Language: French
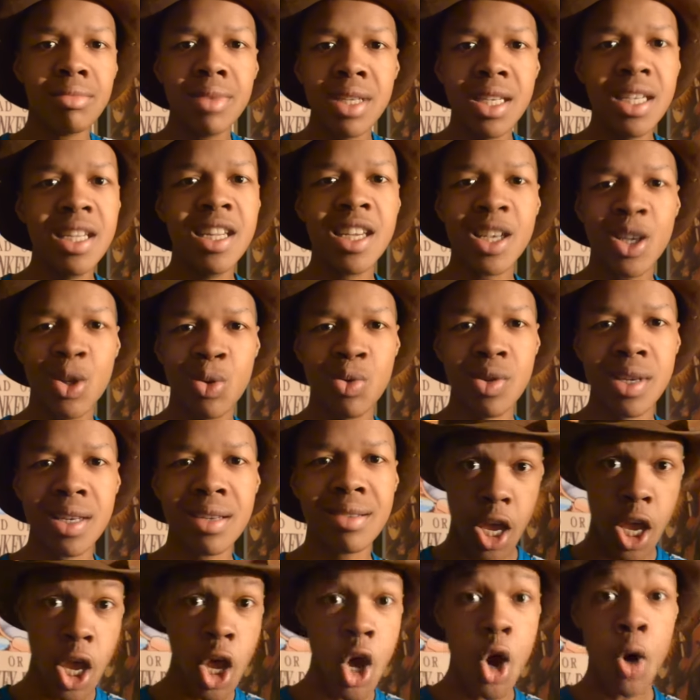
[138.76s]
il est cuit.
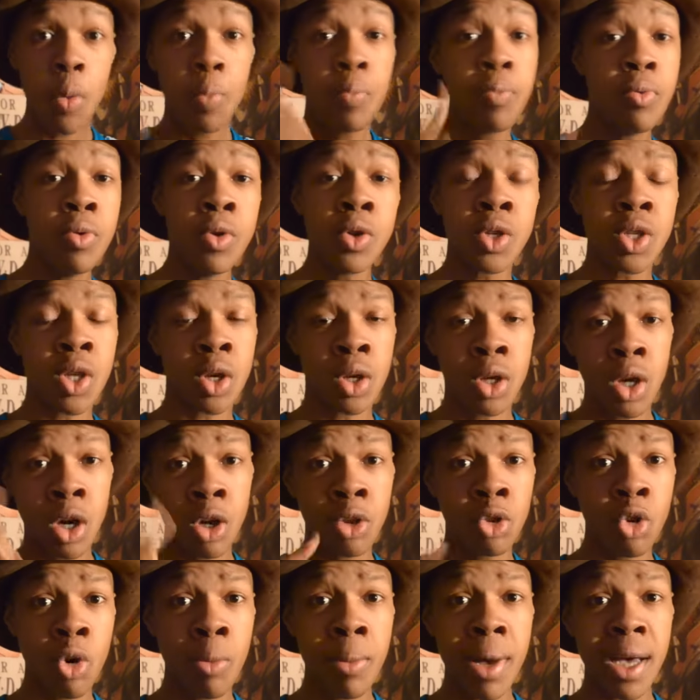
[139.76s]
Et en plus, encore
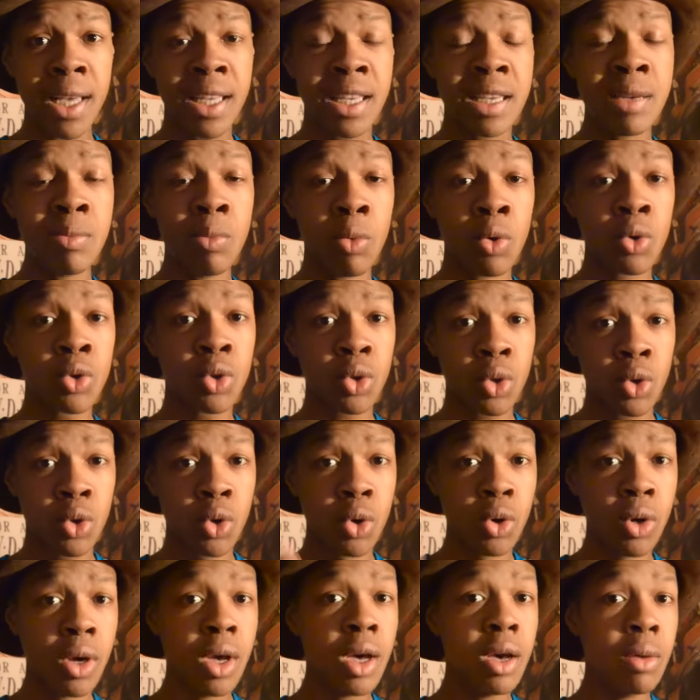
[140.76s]
une remarque qui montre
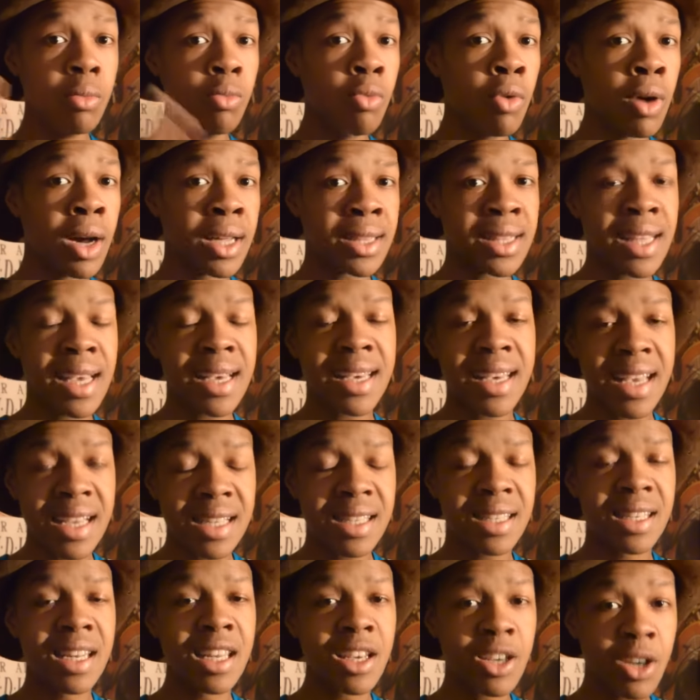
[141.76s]
que Murata
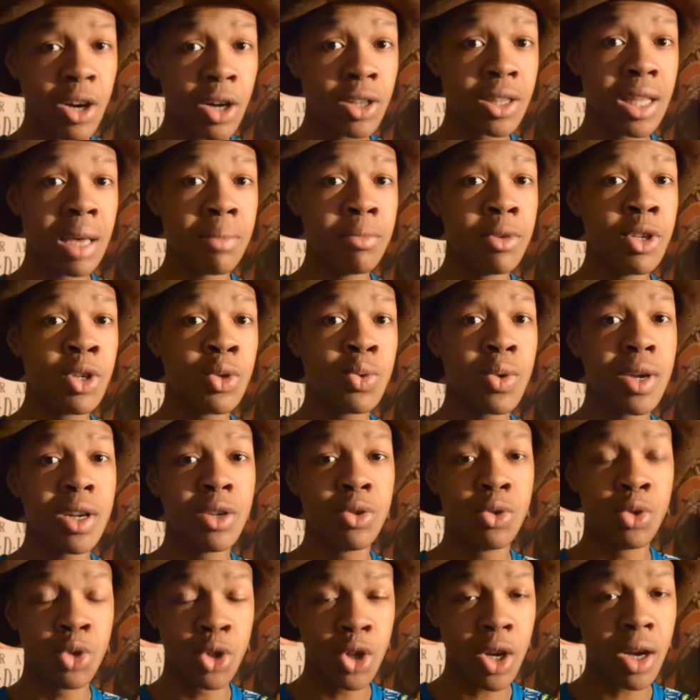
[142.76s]
casse les codes habituels
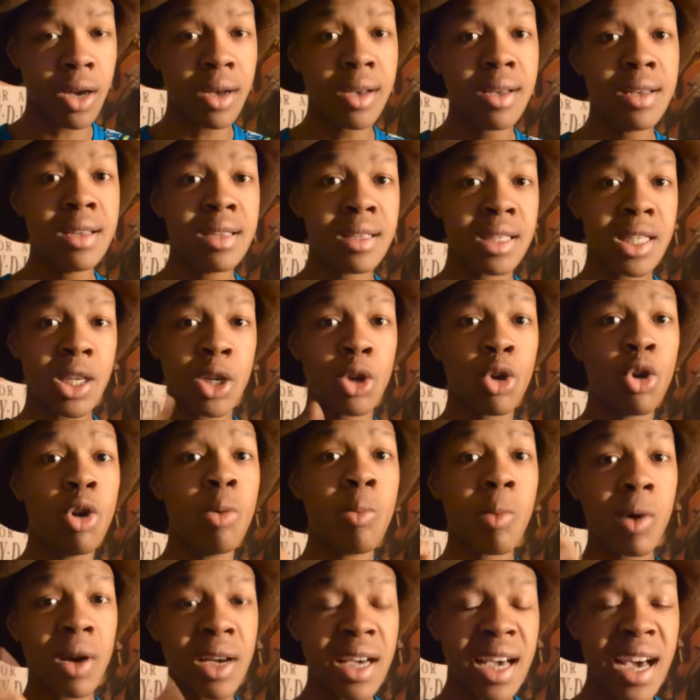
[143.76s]
du genre, c'est que le
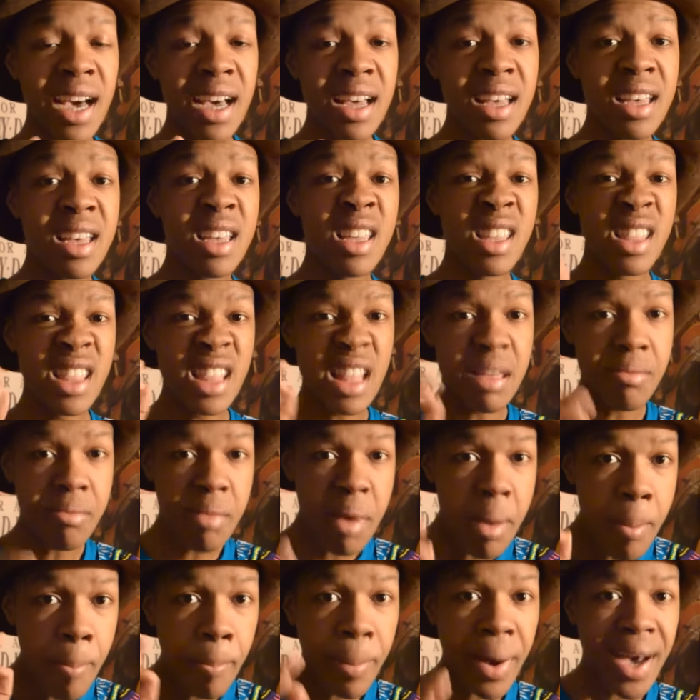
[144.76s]
manga n'est
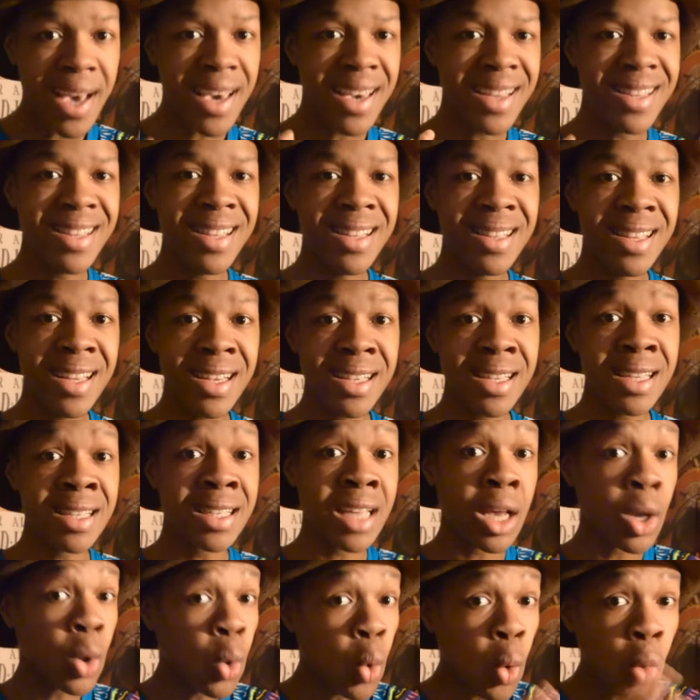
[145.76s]
même pas édité chez
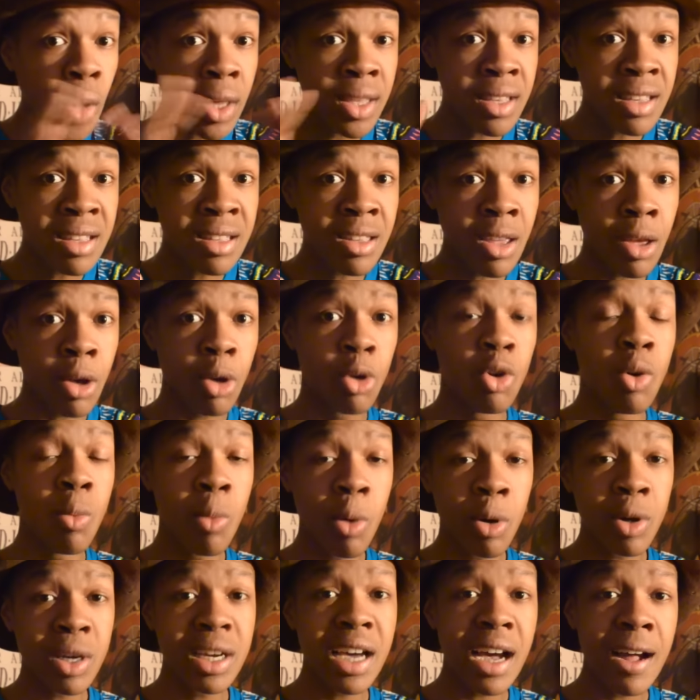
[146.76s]
un gros éditeur. Le
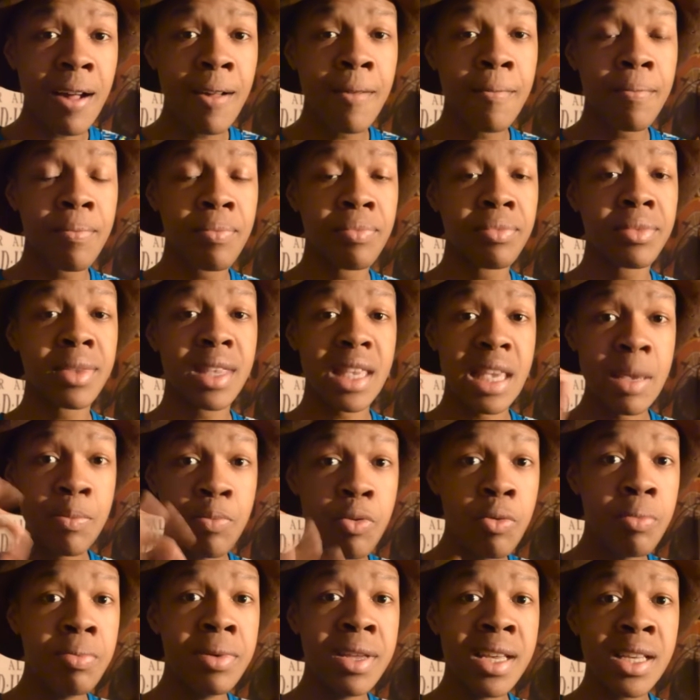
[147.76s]
manga est
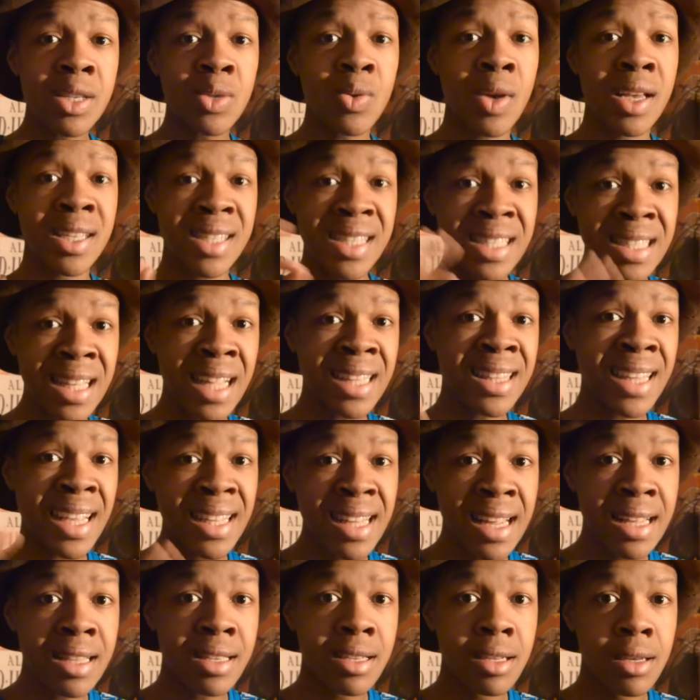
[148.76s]
publié sur un site
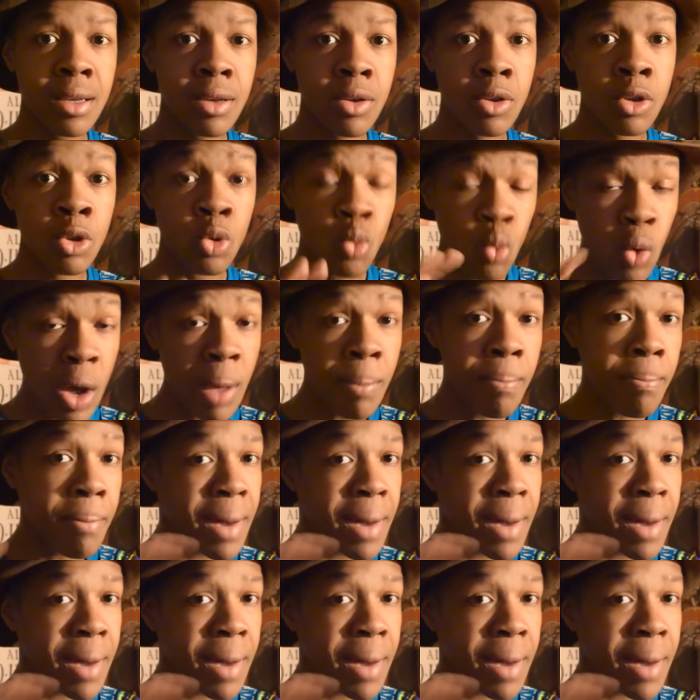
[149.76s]
internet une web